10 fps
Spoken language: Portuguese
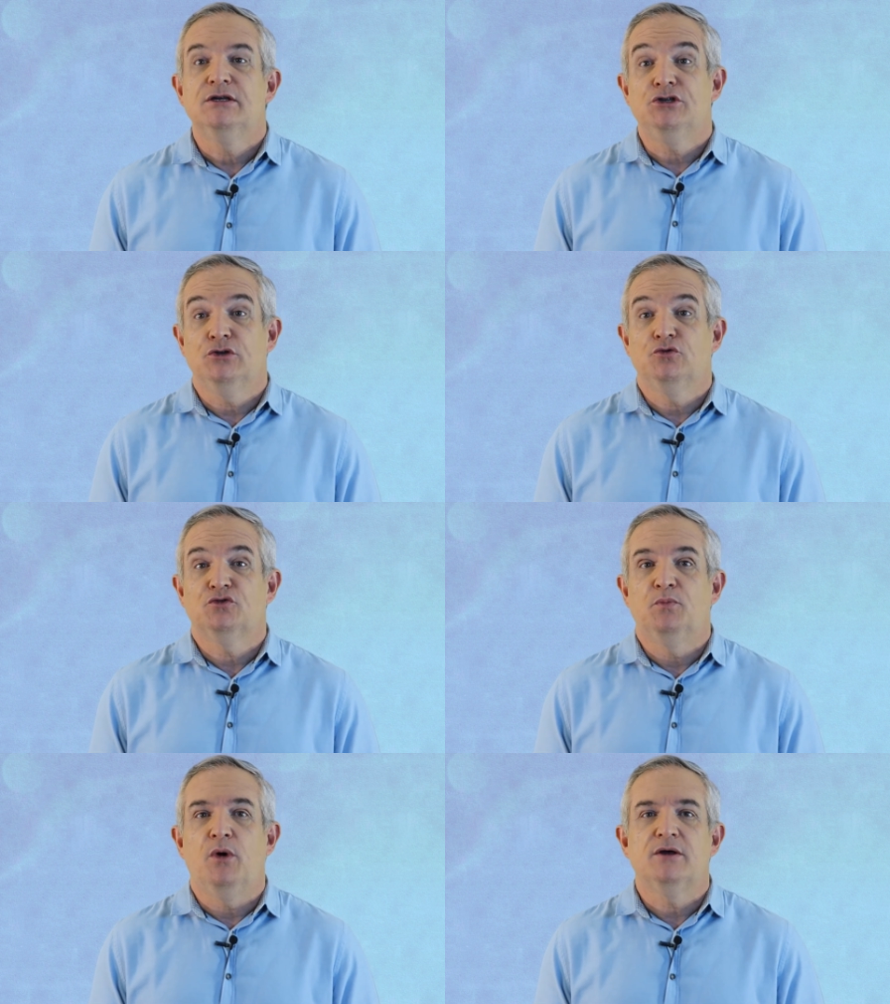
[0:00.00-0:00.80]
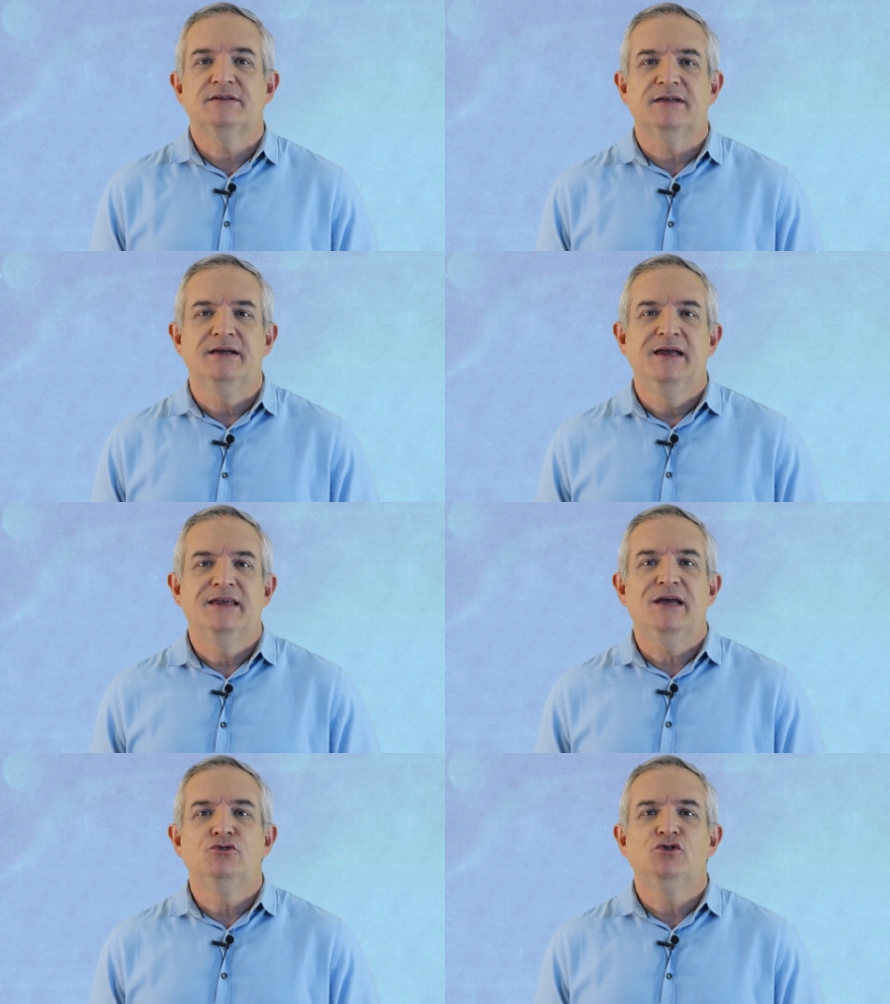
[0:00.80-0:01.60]
Jesus mostra
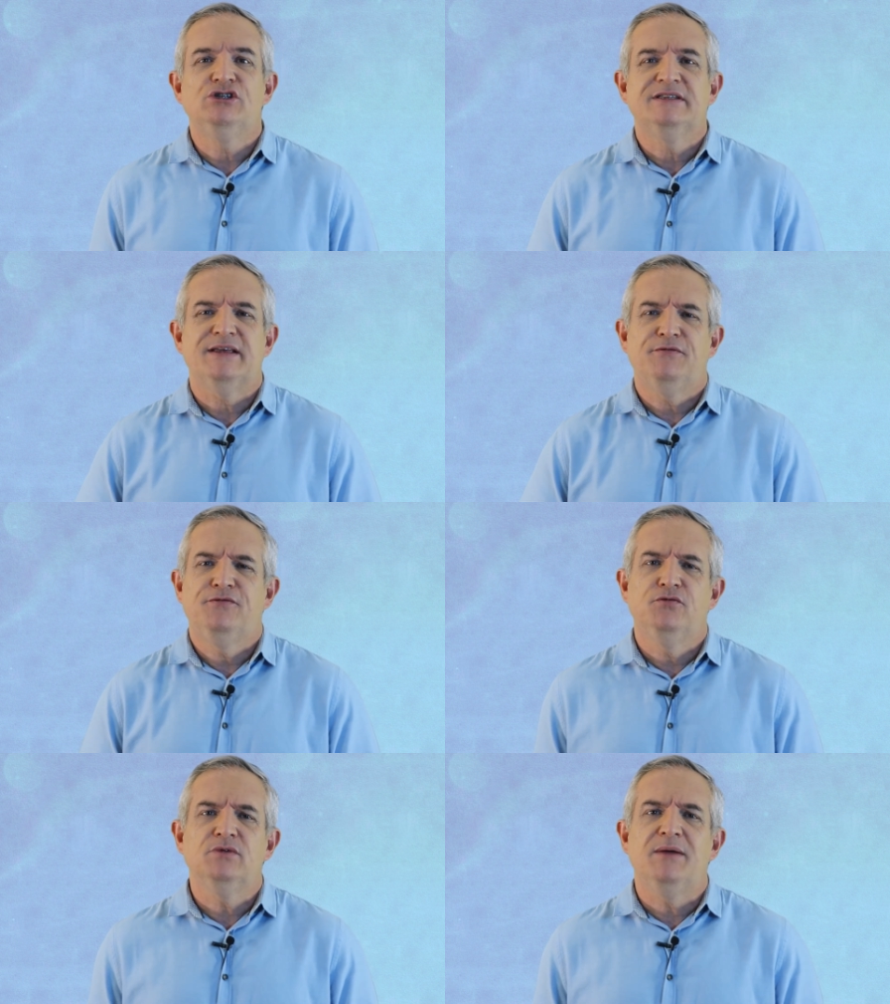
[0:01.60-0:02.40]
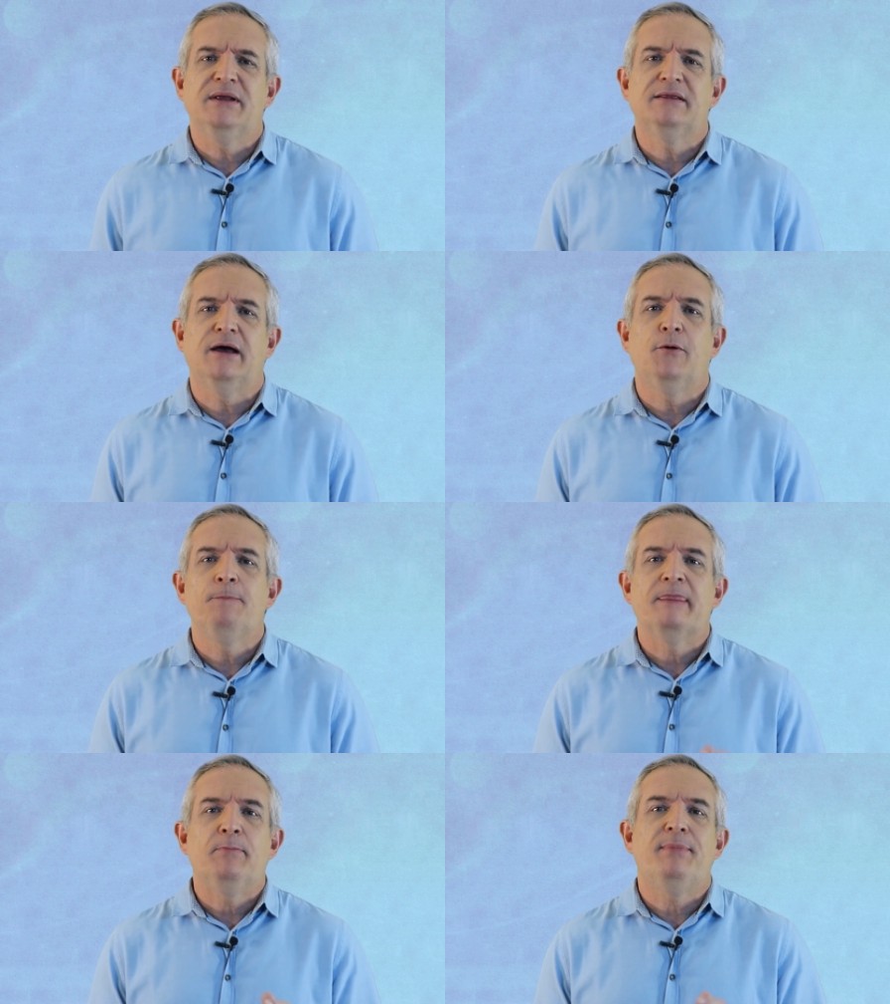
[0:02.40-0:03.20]
que a justiça é
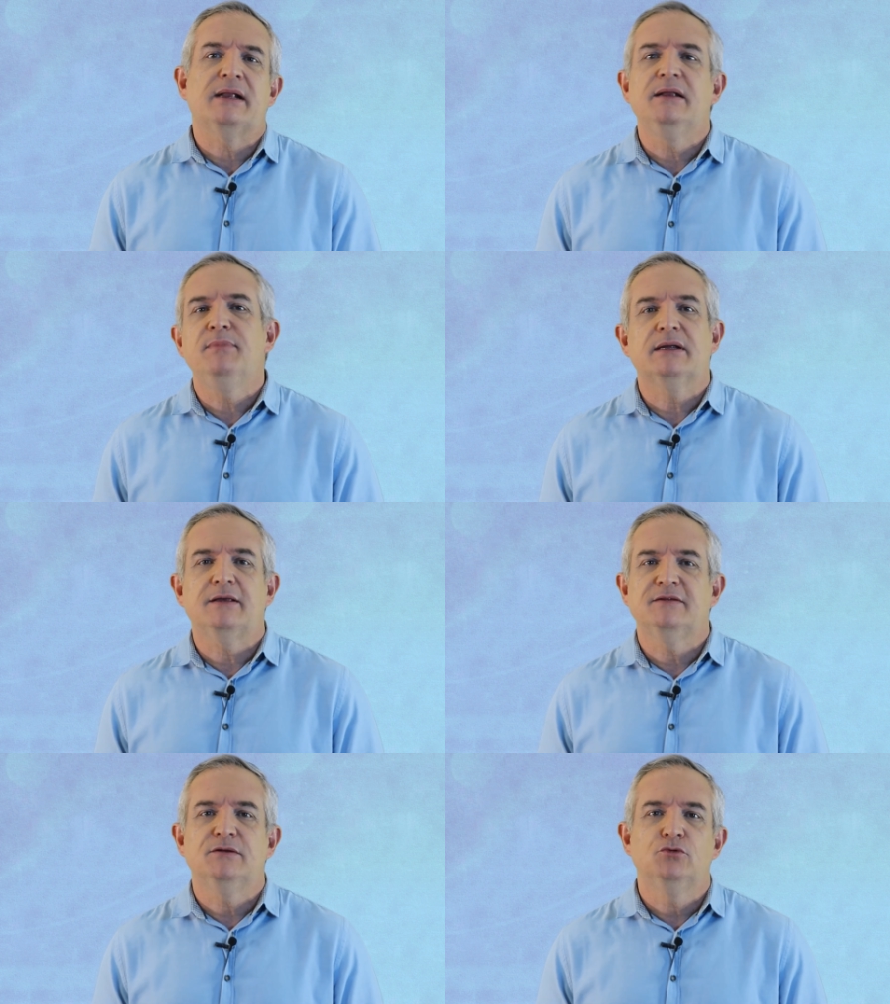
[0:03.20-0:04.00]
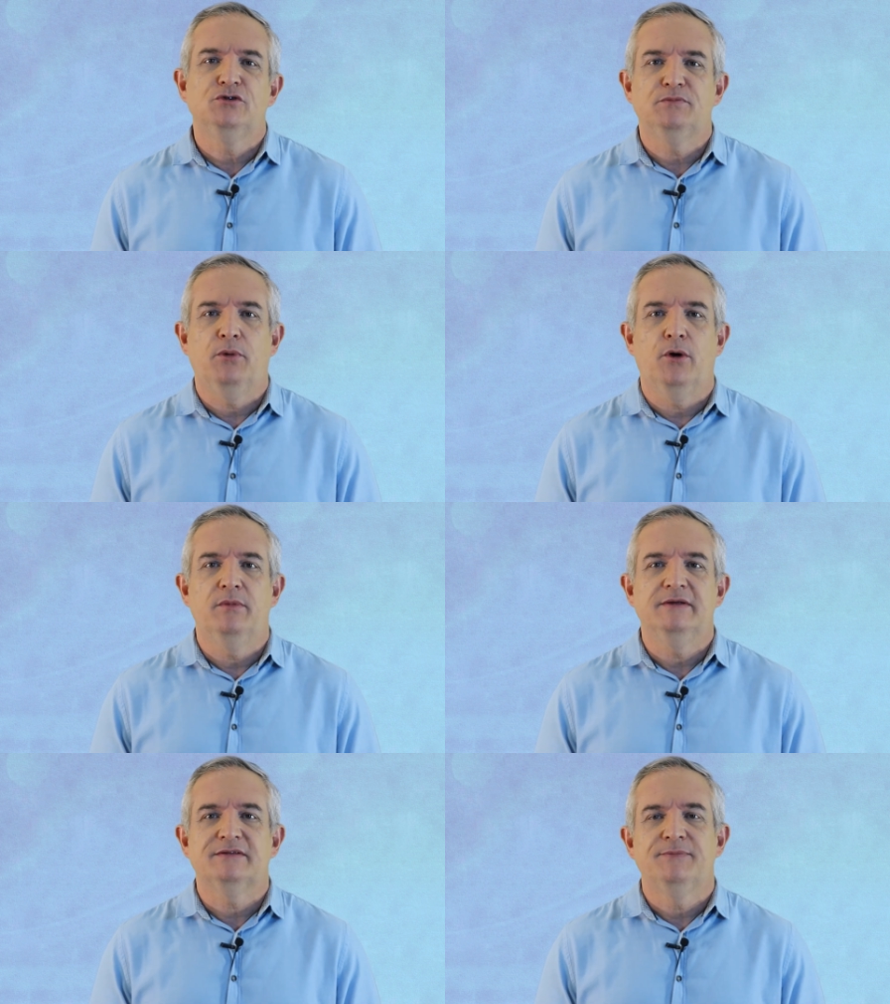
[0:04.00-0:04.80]
fundamental para a libertação dos
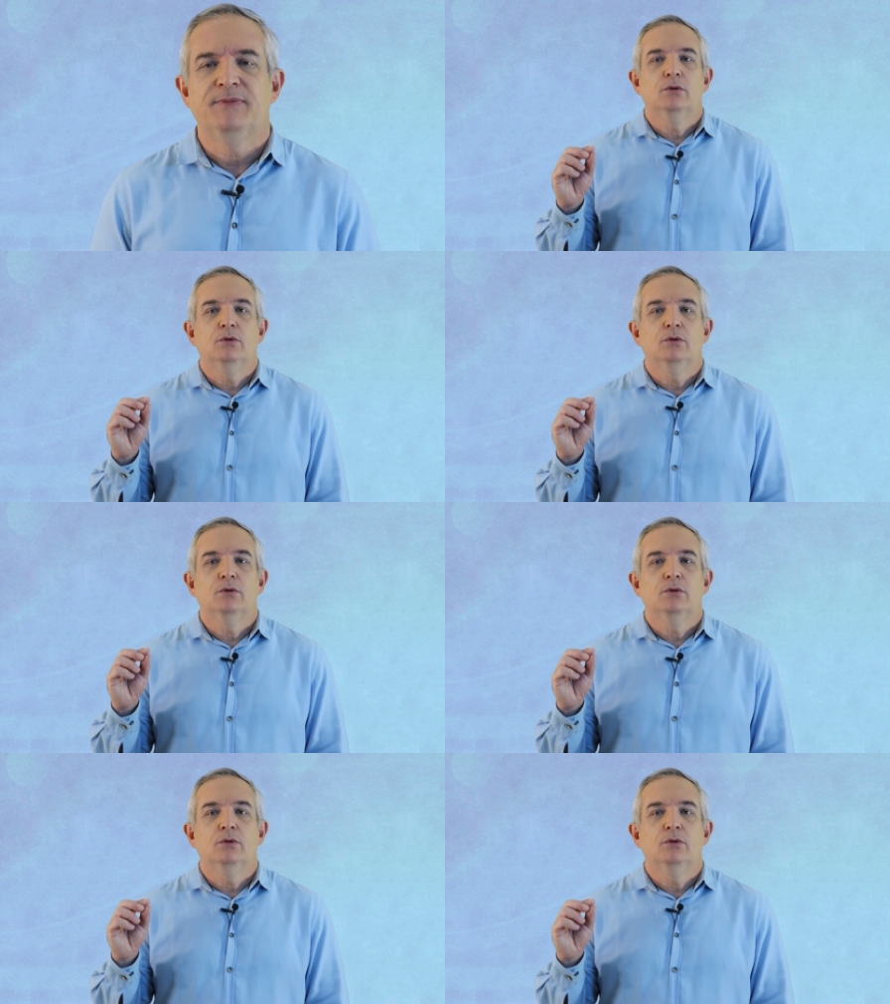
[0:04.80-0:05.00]
pobres.